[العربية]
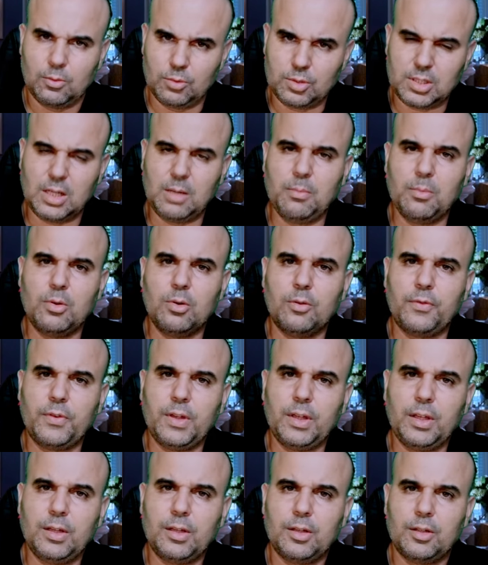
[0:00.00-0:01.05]
وتاملوا
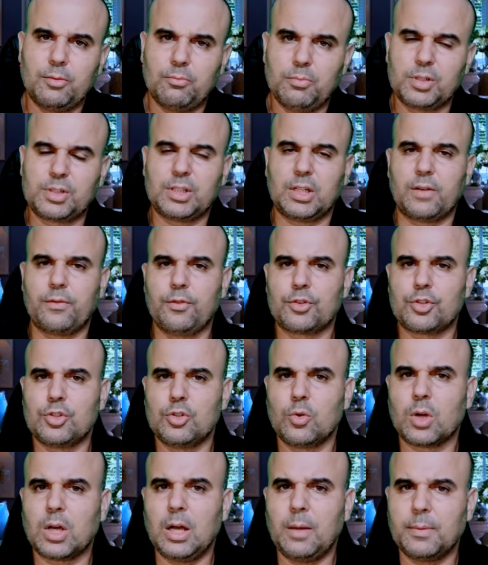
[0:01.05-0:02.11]
فيه باش تعرفوا
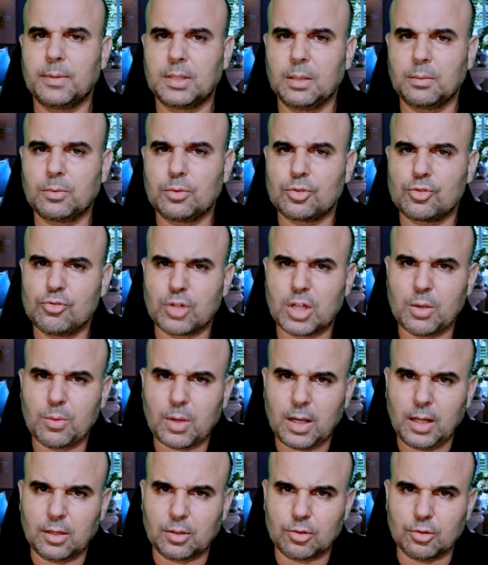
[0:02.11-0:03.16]
شنو وقع بالضبط وشنو
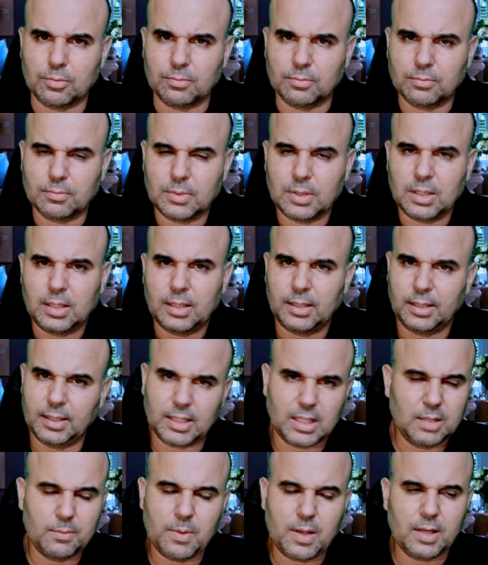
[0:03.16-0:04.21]
كيوقع لكم لان
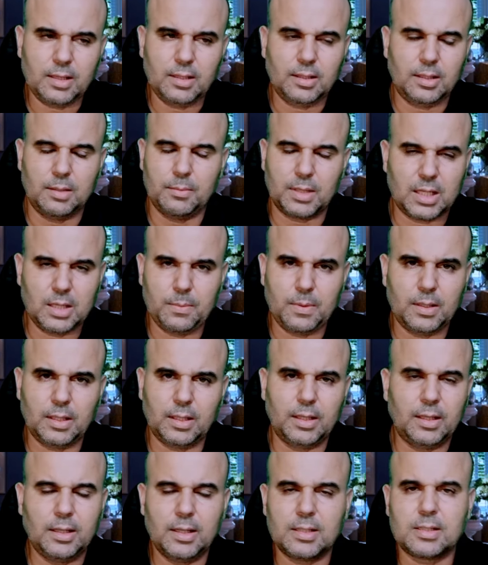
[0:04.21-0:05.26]
كيبان لما كيبان
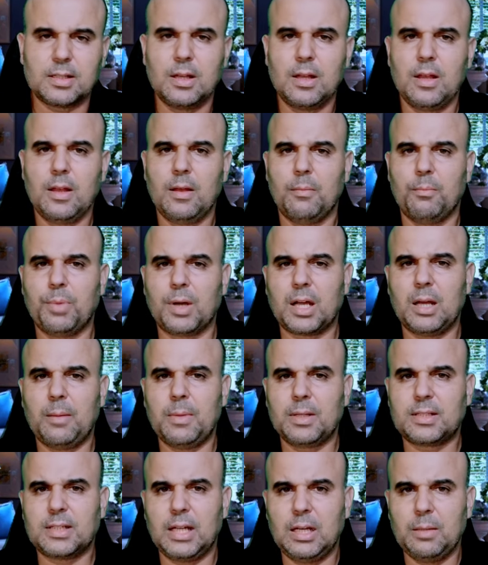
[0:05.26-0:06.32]
ان الناس بقى
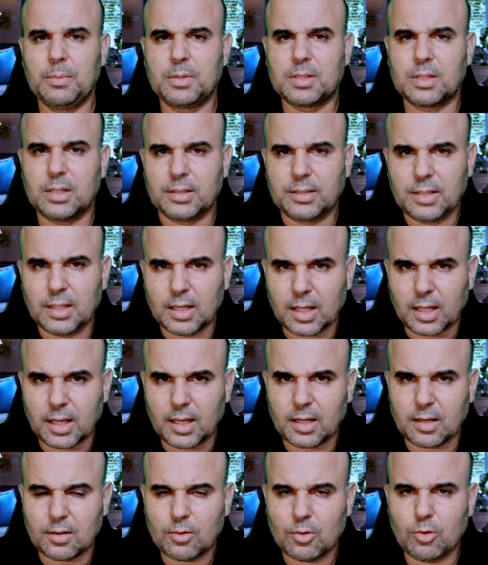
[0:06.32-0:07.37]
ما تعلمت دير
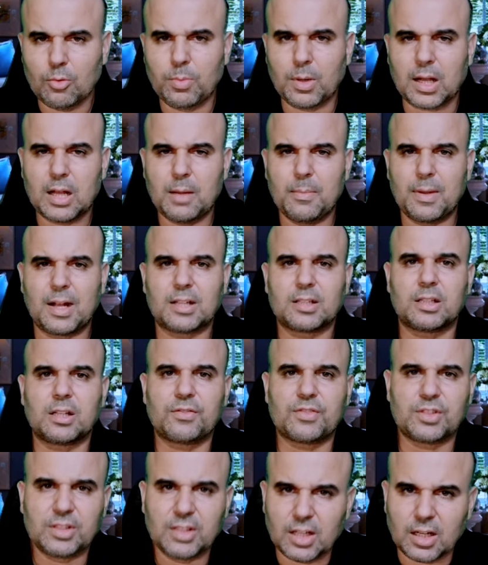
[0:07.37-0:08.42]
الخير وبقى ما
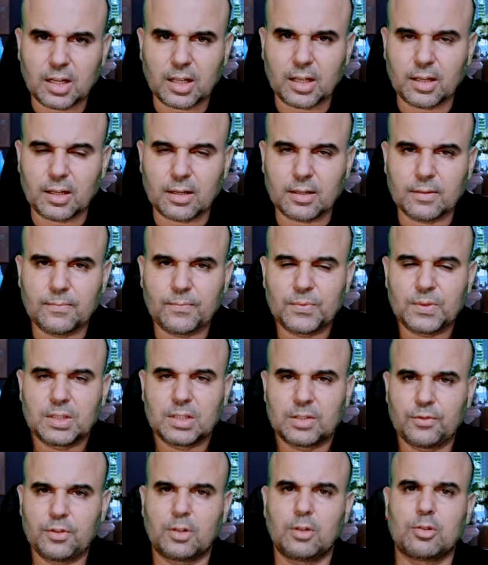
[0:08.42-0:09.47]
كتعرفش دير الخير
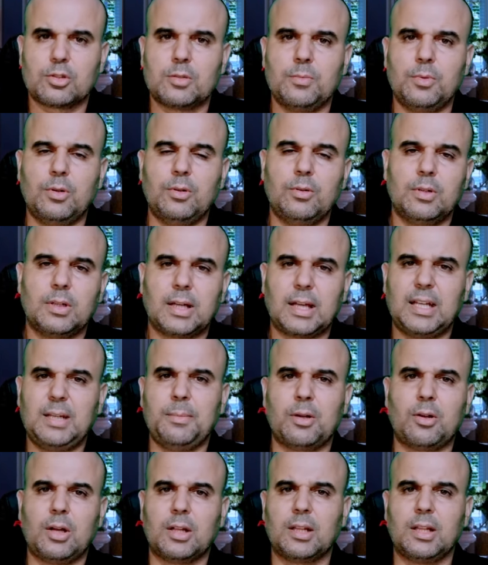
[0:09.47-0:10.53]
تفضلوا سمعوا خلي
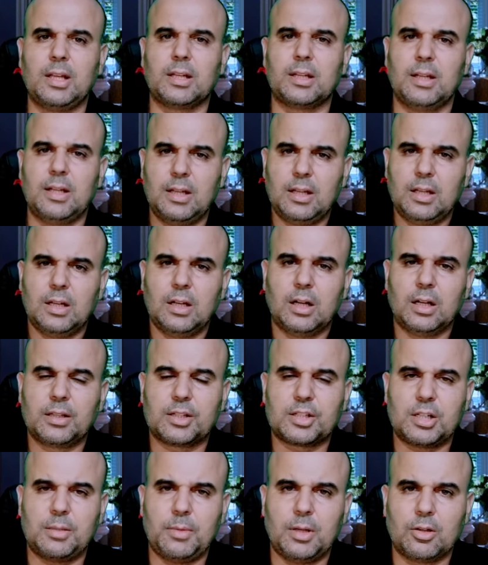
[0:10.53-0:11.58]
معك واحد لايك
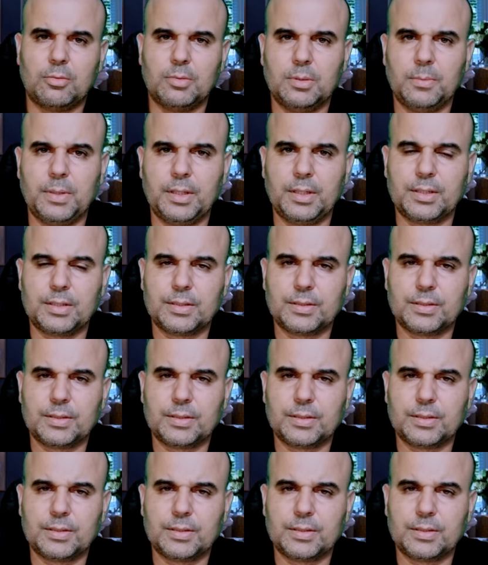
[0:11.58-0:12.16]
غنرجع معكم دابا نيت